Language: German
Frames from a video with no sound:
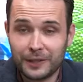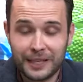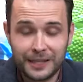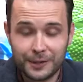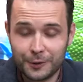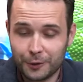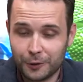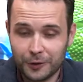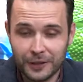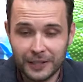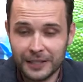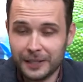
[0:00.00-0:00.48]

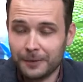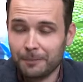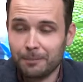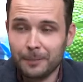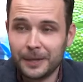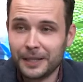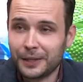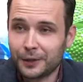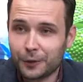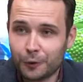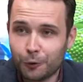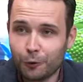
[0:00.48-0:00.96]
Also
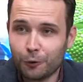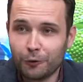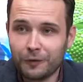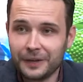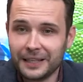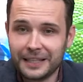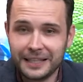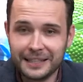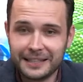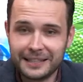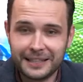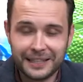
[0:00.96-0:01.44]
mit
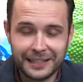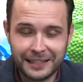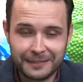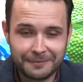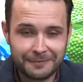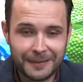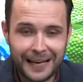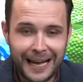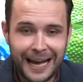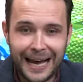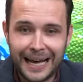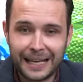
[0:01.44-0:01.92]
Covid ist ja
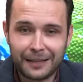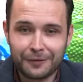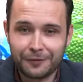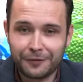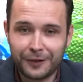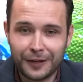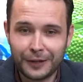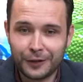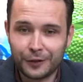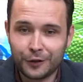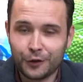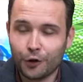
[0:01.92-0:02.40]

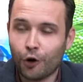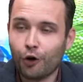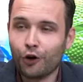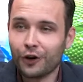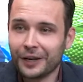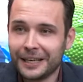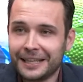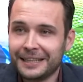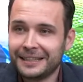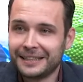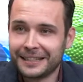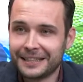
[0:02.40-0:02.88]
Radfahren noch
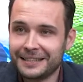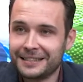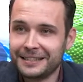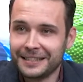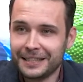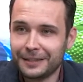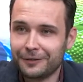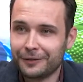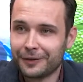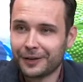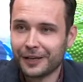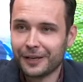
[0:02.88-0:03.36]

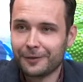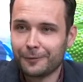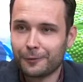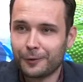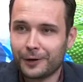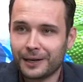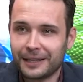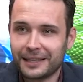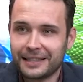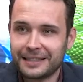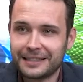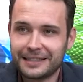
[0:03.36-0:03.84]
intensiver
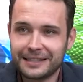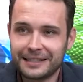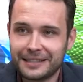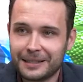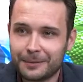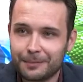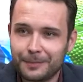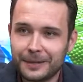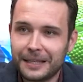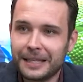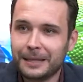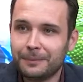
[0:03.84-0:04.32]
geworden. Es ist der
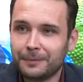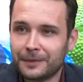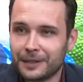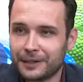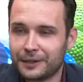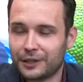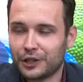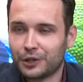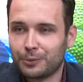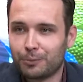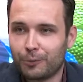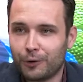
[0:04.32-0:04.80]

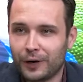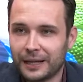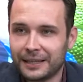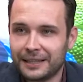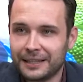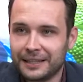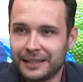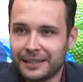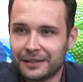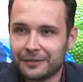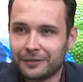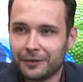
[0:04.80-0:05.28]
beliebteste Sport
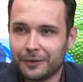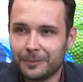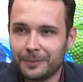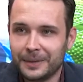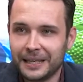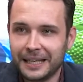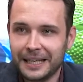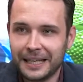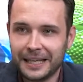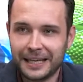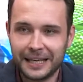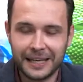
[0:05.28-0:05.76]
in der
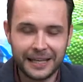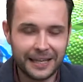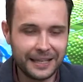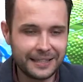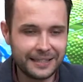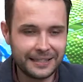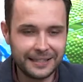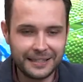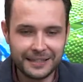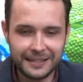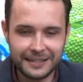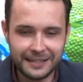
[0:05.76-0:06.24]
Familie.
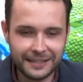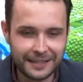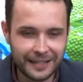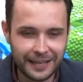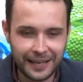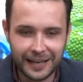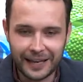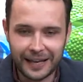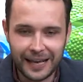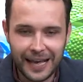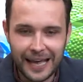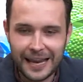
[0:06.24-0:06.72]
Es ist äh,
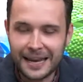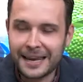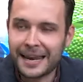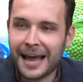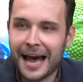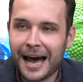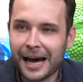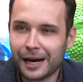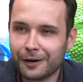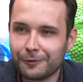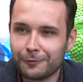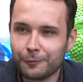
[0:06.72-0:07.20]
ein
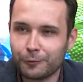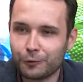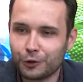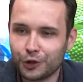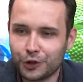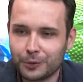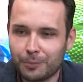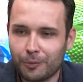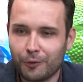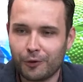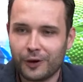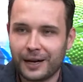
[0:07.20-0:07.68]

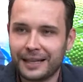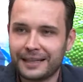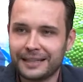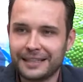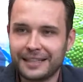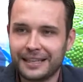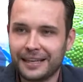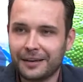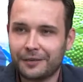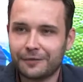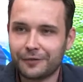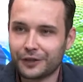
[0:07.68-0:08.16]
Nachwuchssport
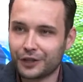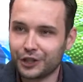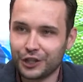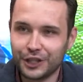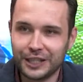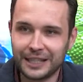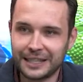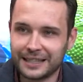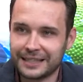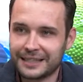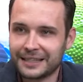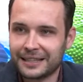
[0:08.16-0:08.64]
in den
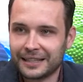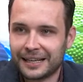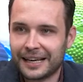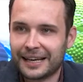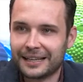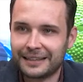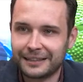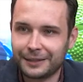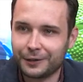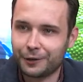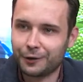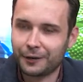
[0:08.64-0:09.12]
verschiedensten
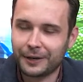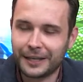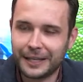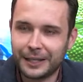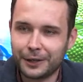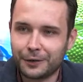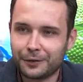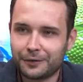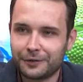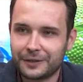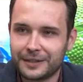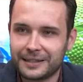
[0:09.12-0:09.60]
Kategorien
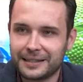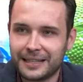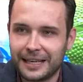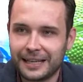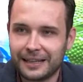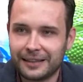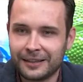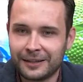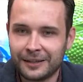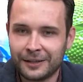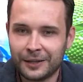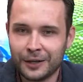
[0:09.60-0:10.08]
und
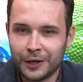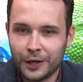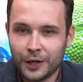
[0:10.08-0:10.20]
Facetten.